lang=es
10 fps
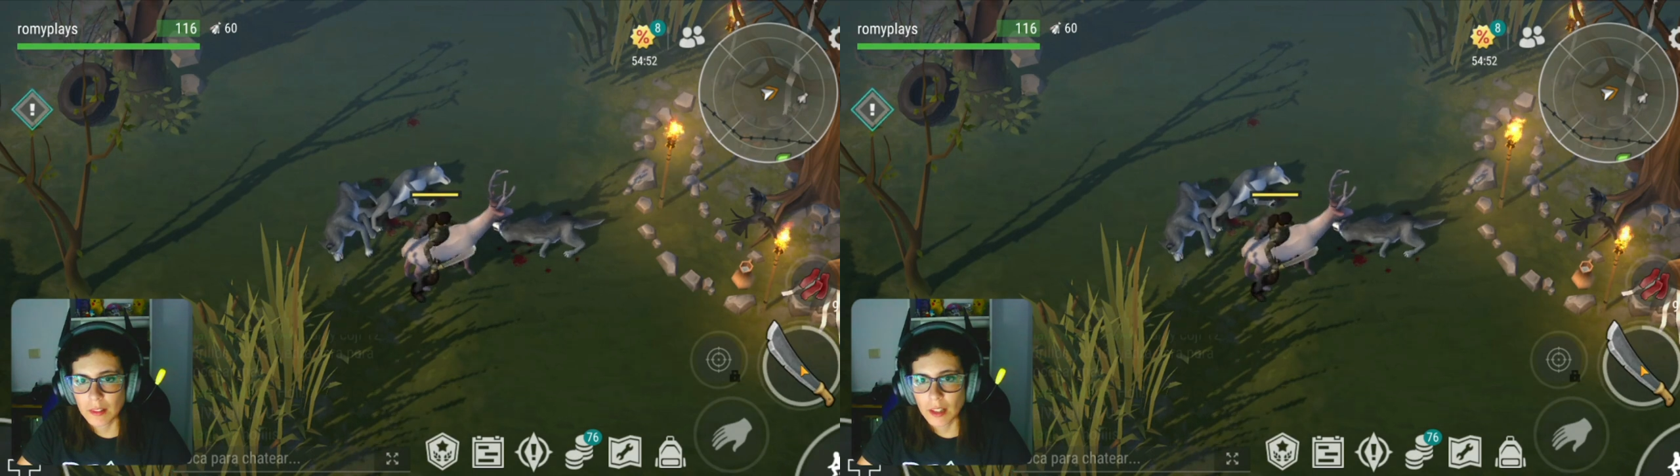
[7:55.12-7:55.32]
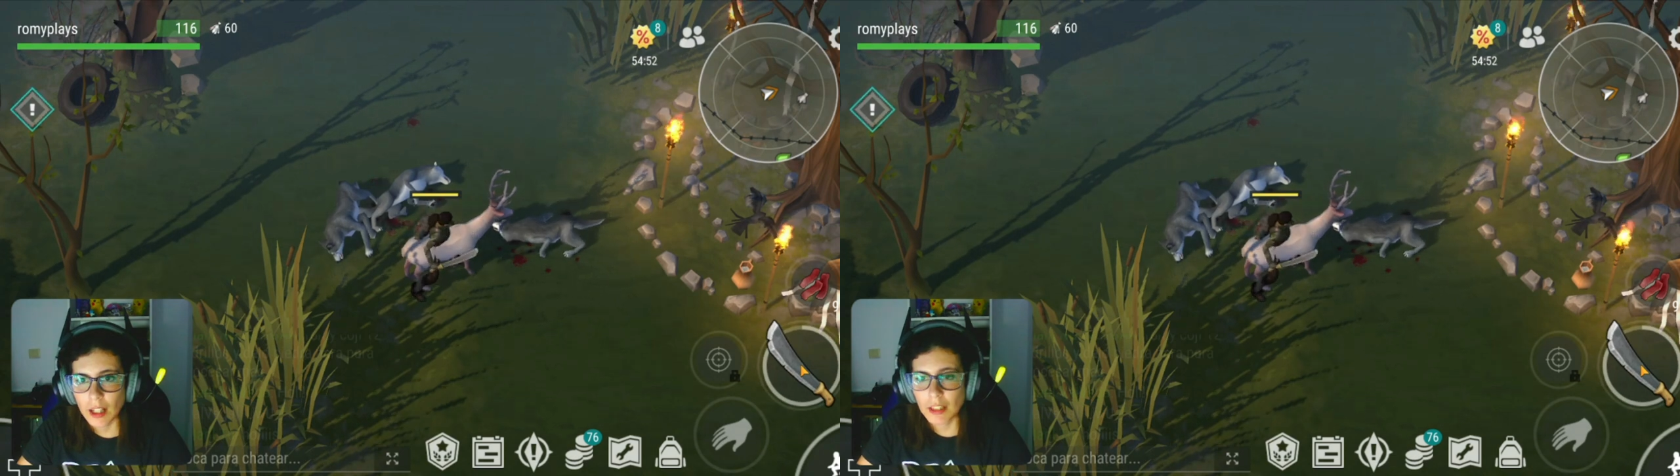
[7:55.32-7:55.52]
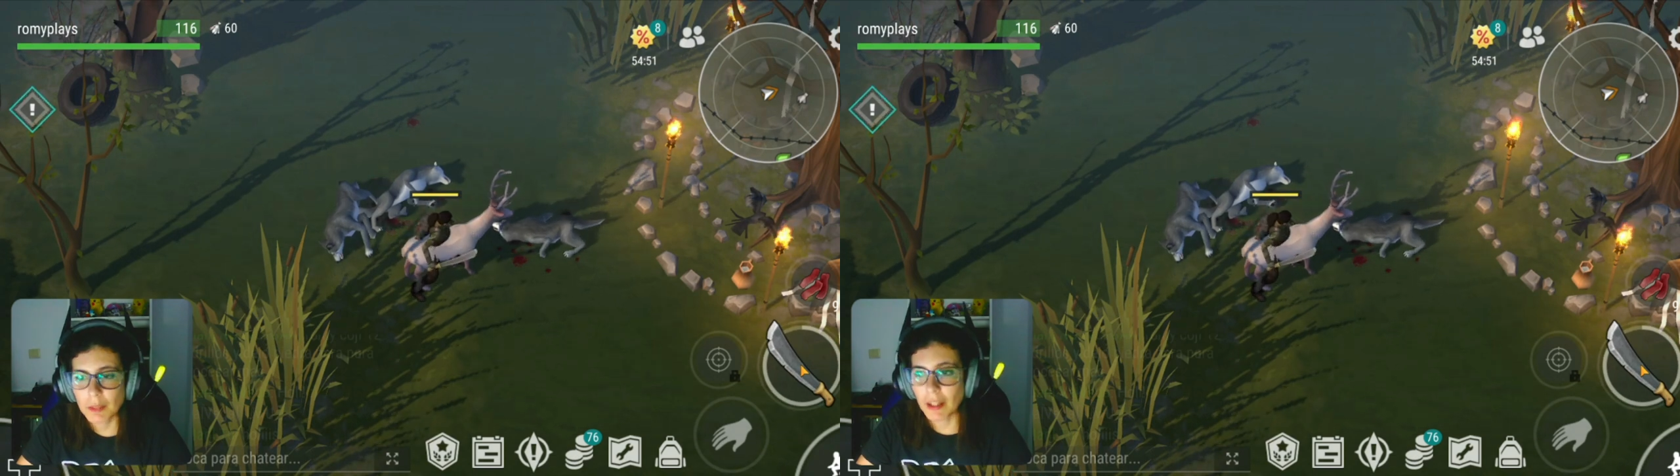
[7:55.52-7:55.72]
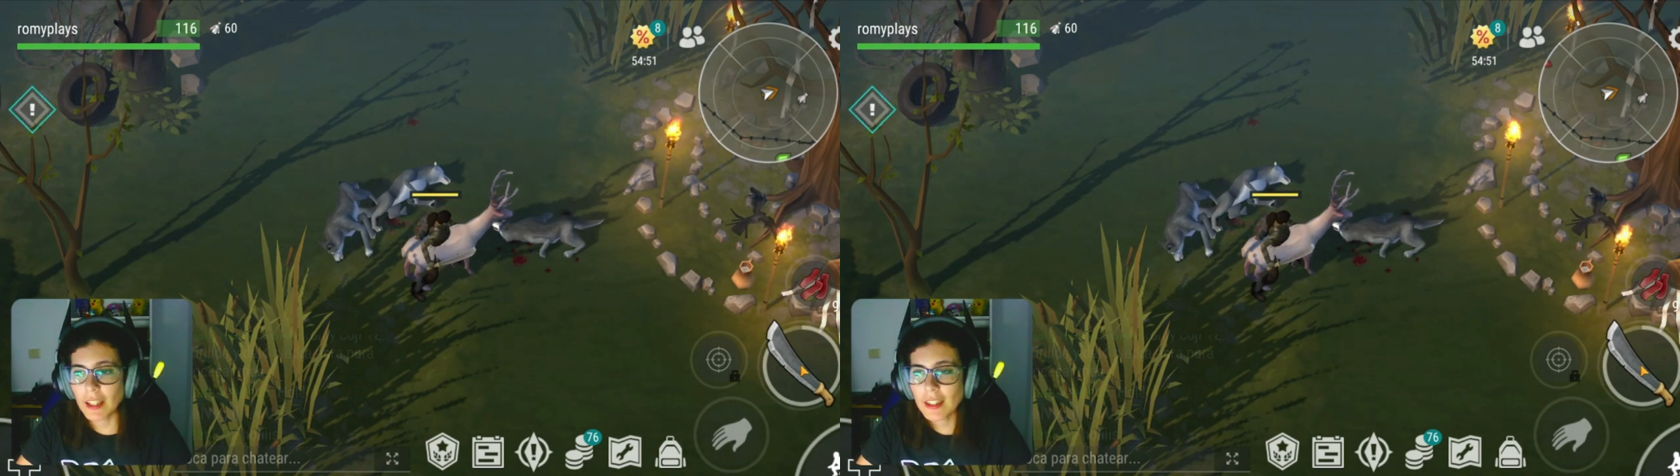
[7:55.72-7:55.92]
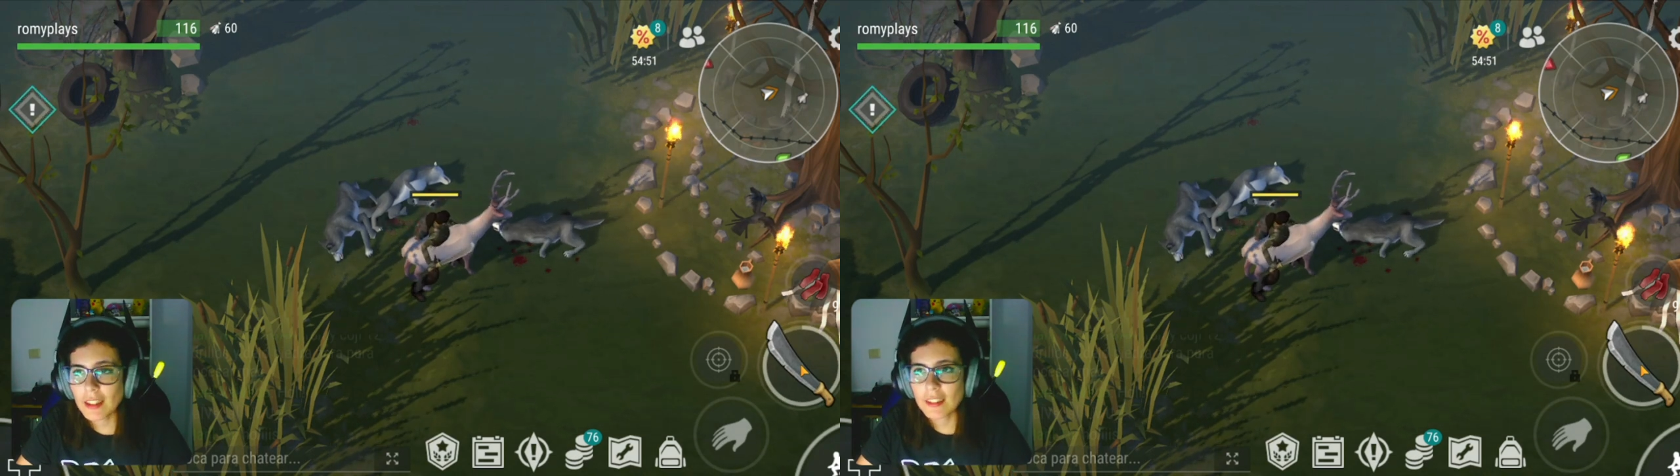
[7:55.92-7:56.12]
Ah, ¿te
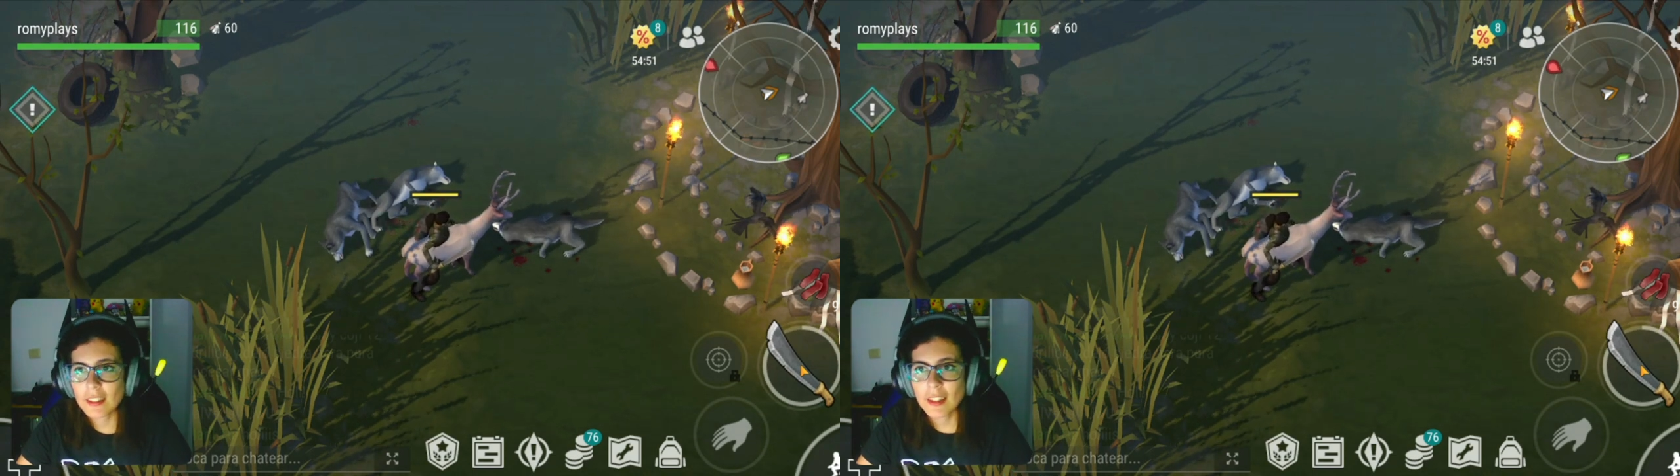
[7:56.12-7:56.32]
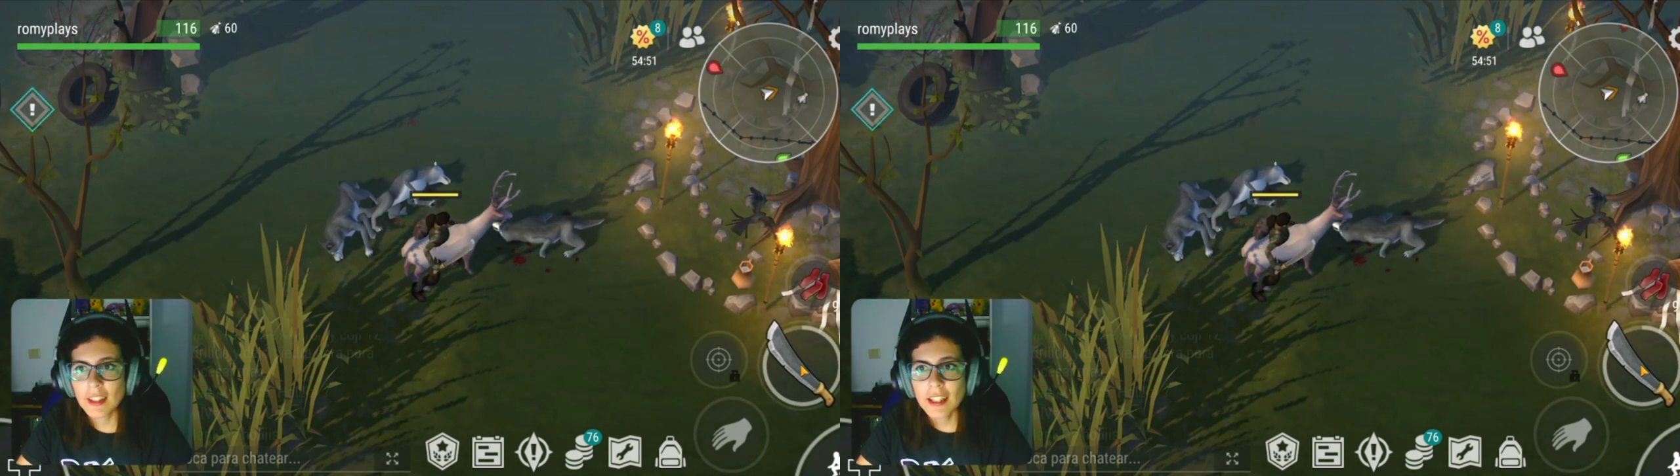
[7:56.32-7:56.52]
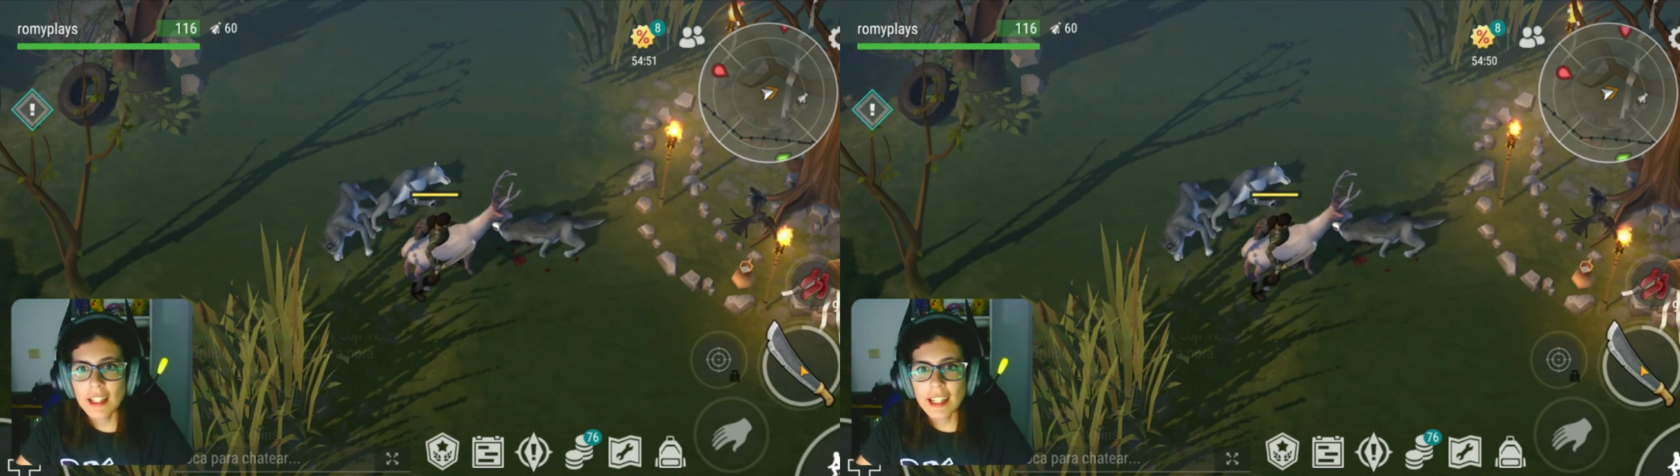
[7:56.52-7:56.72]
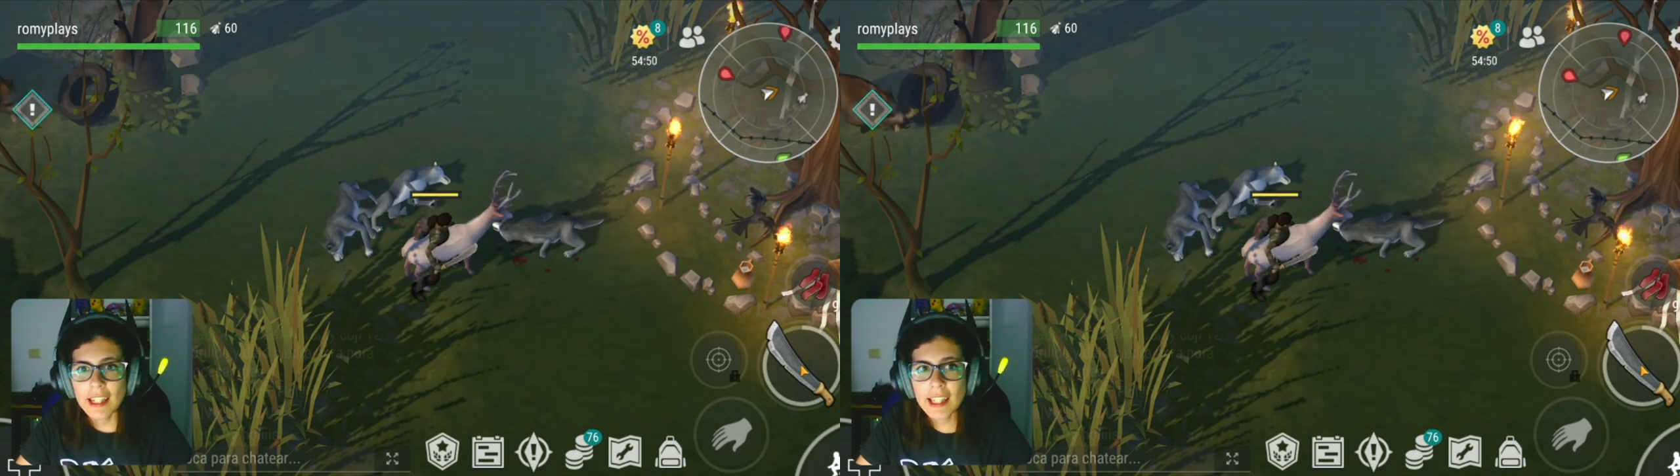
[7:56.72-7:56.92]
imaginas? ¿Le